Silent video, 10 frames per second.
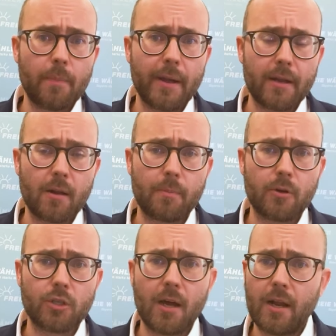der
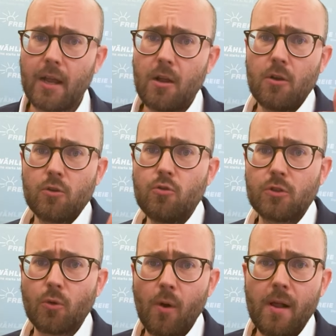Pendlerpauschale. Gut
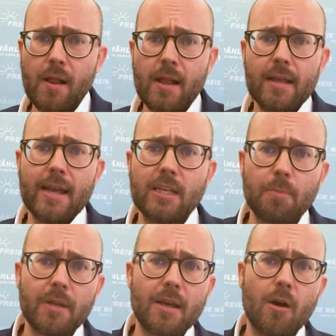so.
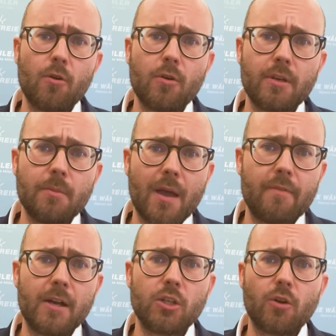Jetzt bitte auch die
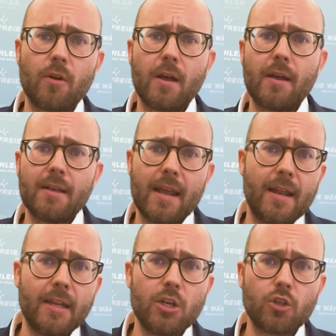Mehrwertsteuer, die
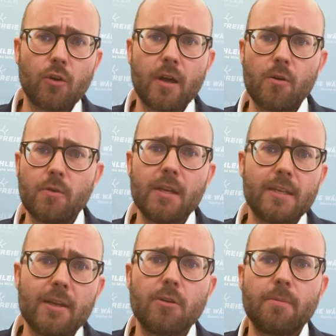Energiesteuer und die
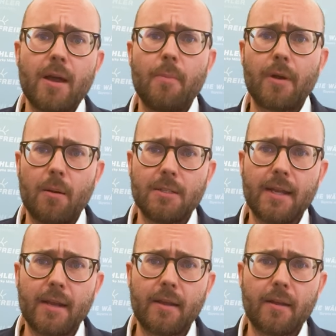CO2-Abgabe
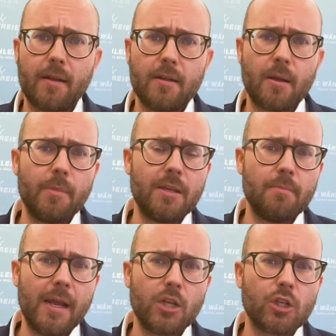senken, damit die
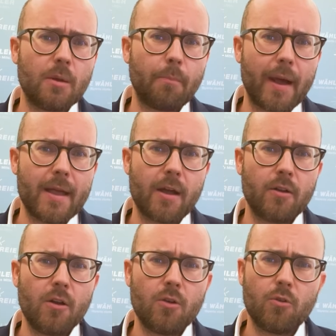Menschen in
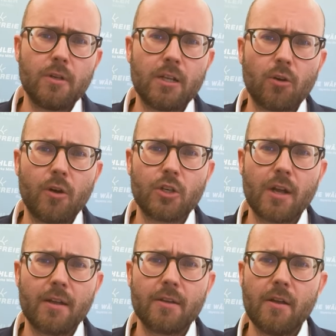Bayern und in
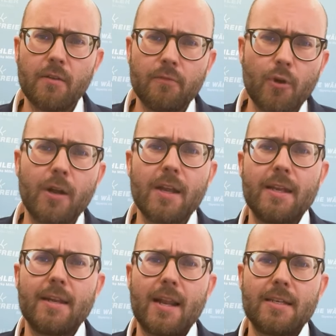Deutschland
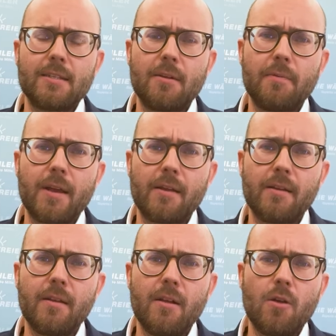wirklich entlastet
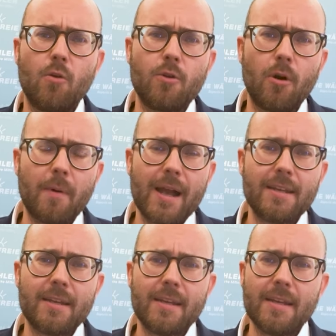werden und auch
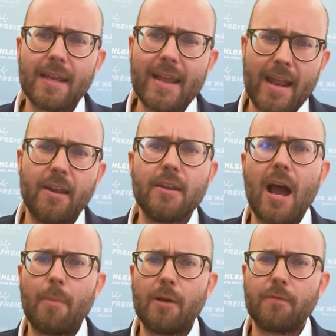weiterhin gerne in die
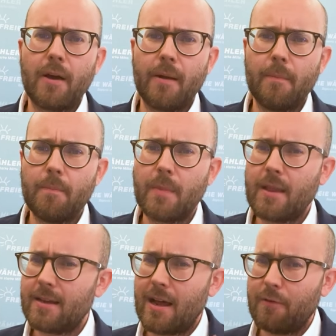Arbeit fahren.
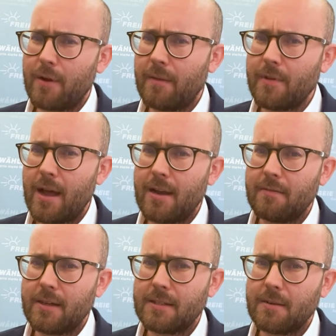Davon haben wir
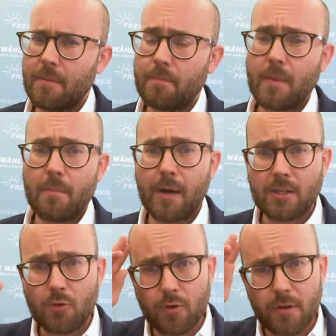alle was.
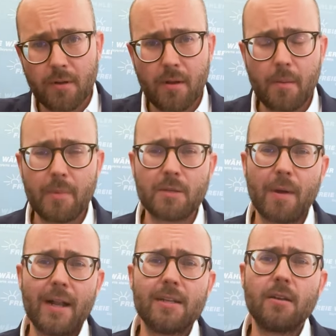Macht's gut, bis
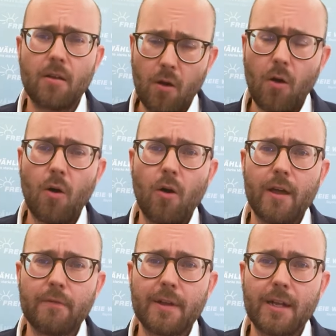bald,
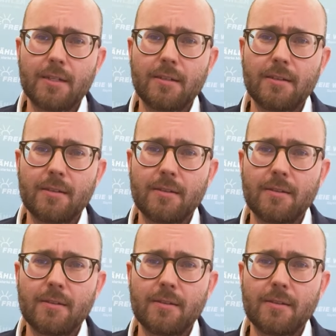euer Felix.